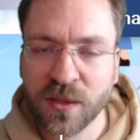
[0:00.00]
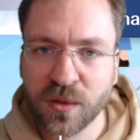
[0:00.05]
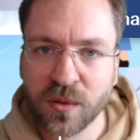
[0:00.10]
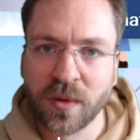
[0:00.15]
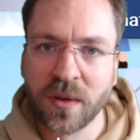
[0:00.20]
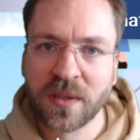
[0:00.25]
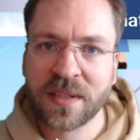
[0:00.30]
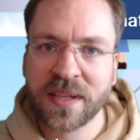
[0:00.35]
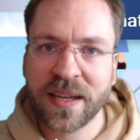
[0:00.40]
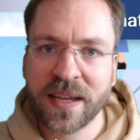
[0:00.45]

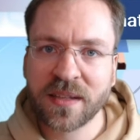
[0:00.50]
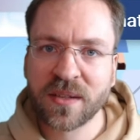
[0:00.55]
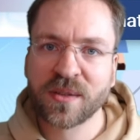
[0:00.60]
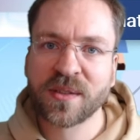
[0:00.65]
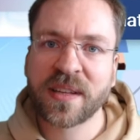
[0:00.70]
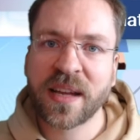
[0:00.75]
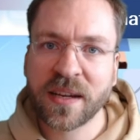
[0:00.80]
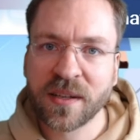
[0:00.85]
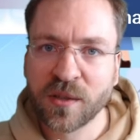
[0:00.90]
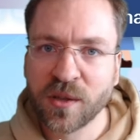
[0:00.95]
gedrückt halten
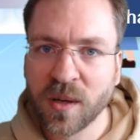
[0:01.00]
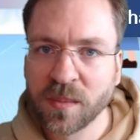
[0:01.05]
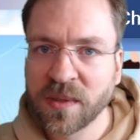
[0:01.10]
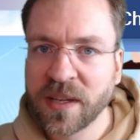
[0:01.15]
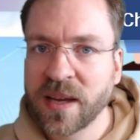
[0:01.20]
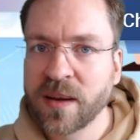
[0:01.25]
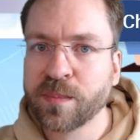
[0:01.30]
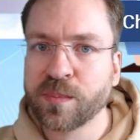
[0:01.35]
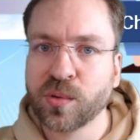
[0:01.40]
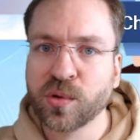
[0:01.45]
und dann kommt
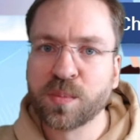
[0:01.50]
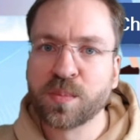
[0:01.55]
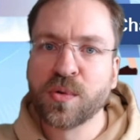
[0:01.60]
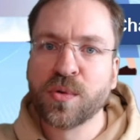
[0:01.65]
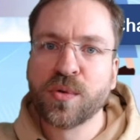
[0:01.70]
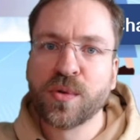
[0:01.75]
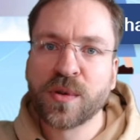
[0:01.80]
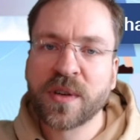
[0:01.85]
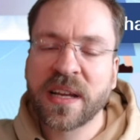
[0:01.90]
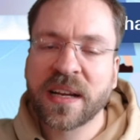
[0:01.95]
ein
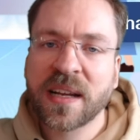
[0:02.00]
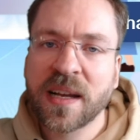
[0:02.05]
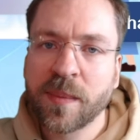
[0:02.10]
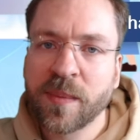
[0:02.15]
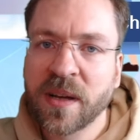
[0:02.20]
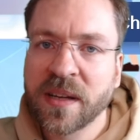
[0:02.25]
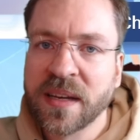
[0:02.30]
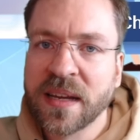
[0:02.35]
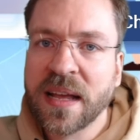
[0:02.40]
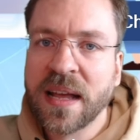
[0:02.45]
Boot-Menü und dann kann
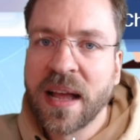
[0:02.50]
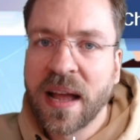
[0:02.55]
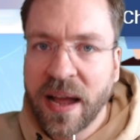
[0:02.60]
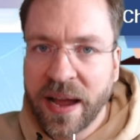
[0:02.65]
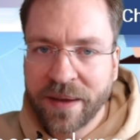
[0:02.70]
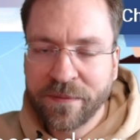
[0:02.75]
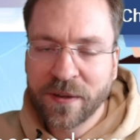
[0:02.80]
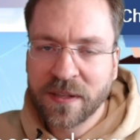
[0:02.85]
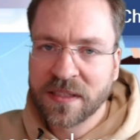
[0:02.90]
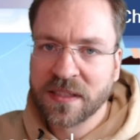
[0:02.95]
man
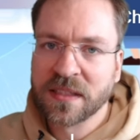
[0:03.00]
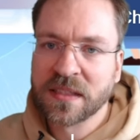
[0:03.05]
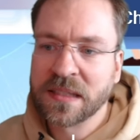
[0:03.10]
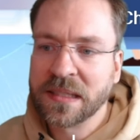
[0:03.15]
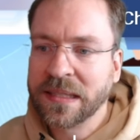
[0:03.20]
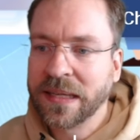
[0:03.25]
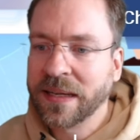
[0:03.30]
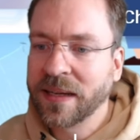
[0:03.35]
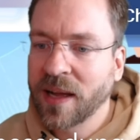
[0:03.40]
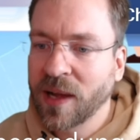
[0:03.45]
einfach den
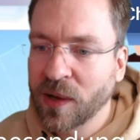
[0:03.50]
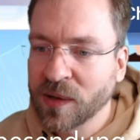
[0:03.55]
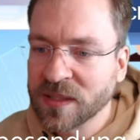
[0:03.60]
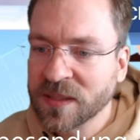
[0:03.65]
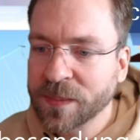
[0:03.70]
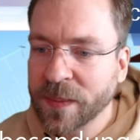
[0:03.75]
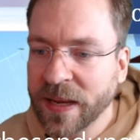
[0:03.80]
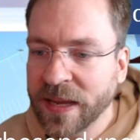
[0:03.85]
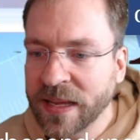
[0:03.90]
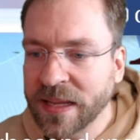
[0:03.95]
Stick halt
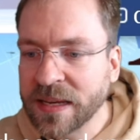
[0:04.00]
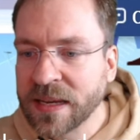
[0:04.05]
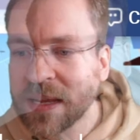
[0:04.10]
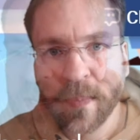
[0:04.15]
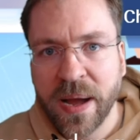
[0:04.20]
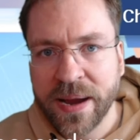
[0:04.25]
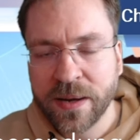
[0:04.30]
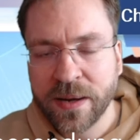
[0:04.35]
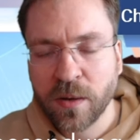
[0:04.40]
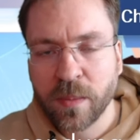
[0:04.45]
auswählen.
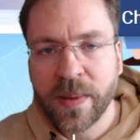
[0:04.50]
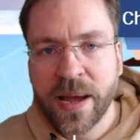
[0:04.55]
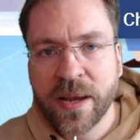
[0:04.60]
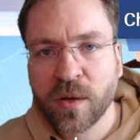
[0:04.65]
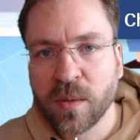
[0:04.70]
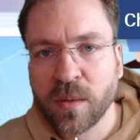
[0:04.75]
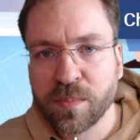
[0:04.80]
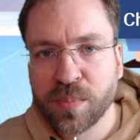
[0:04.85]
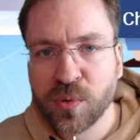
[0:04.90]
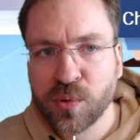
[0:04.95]
Bei normalen,
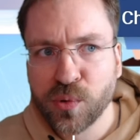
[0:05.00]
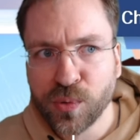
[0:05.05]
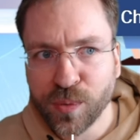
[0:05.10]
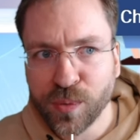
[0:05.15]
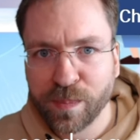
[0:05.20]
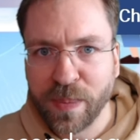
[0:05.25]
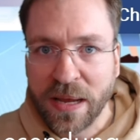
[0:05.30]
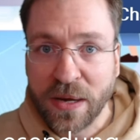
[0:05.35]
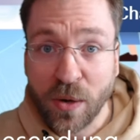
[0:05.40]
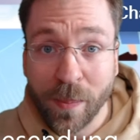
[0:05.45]
Compu
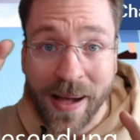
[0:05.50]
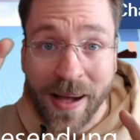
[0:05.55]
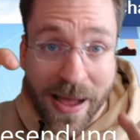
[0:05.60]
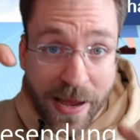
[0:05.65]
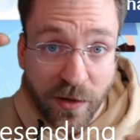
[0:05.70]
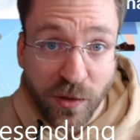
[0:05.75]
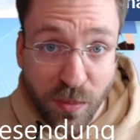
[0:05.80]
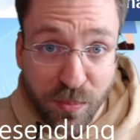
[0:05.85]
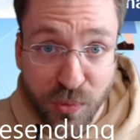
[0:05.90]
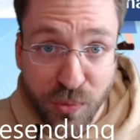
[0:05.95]
bei
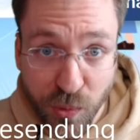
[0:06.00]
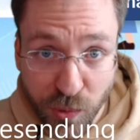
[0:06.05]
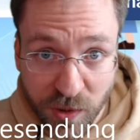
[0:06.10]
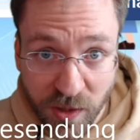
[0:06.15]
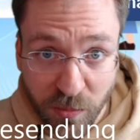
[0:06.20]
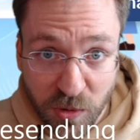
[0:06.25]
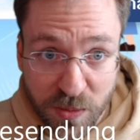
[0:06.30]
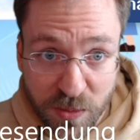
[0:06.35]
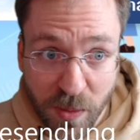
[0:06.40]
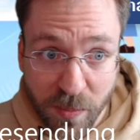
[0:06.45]
normalen
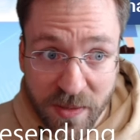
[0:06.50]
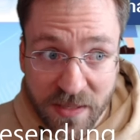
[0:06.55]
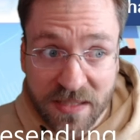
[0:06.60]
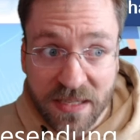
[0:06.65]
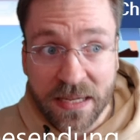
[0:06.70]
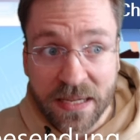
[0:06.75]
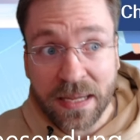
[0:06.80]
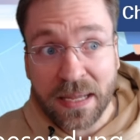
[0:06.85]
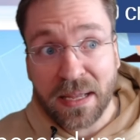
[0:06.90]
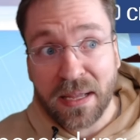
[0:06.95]
Computern muss man mit
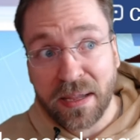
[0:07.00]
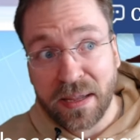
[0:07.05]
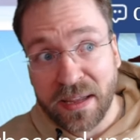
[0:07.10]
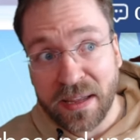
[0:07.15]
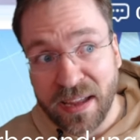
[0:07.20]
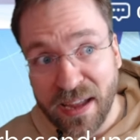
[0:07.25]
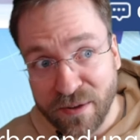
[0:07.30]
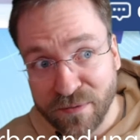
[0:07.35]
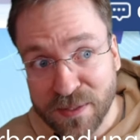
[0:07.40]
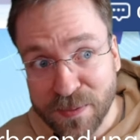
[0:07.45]

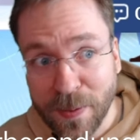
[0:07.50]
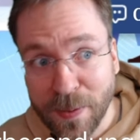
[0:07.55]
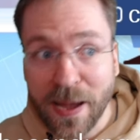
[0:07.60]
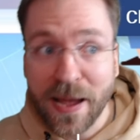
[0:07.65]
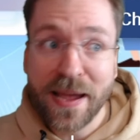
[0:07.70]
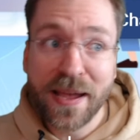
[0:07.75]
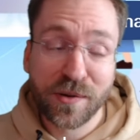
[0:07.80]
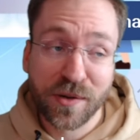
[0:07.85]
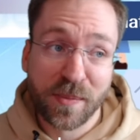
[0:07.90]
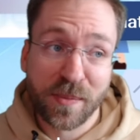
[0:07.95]

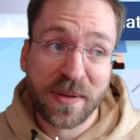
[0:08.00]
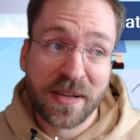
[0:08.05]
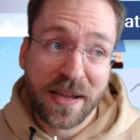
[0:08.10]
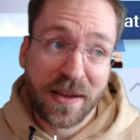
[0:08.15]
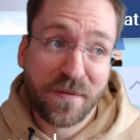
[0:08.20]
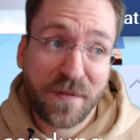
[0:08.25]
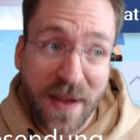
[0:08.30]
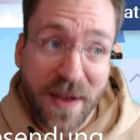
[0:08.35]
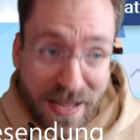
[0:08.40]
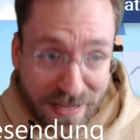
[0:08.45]
F2 oder mit
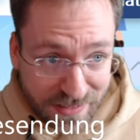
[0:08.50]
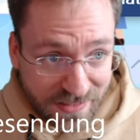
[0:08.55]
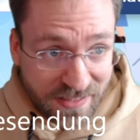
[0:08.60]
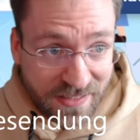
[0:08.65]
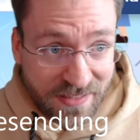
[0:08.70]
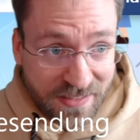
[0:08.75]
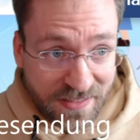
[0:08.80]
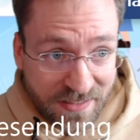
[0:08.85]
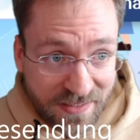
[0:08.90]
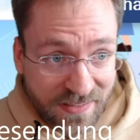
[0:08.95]

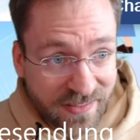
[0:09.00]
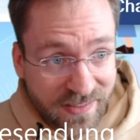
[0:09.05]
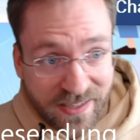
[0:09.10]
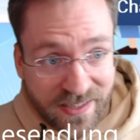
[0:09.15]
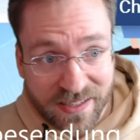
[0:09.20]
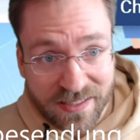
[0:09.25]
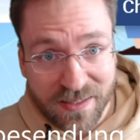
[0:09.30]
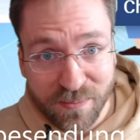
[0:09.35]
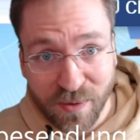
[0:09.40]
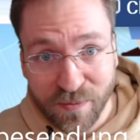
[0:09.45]
Entfernen.
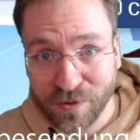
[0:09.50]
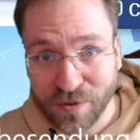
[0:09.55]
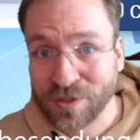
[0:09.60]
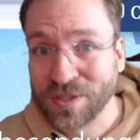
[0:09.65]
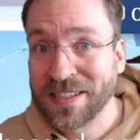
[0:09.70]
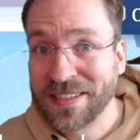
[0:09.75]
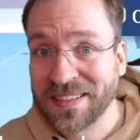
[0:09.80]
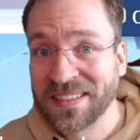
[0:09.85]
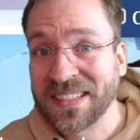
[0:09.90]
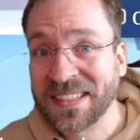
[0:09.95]
Ja, sind immer
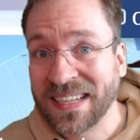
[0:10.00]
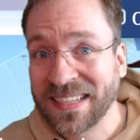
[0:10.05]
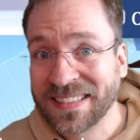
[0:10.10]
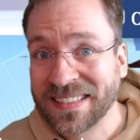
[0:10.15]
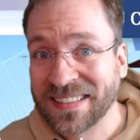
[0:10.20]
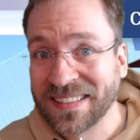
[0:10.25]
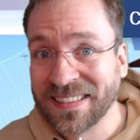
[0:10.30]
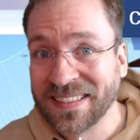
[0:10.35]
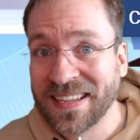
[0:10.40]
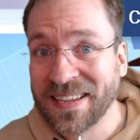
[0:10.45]
verschiedene
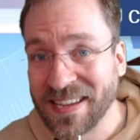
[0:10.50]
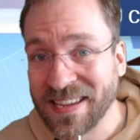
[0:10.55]
Tasten,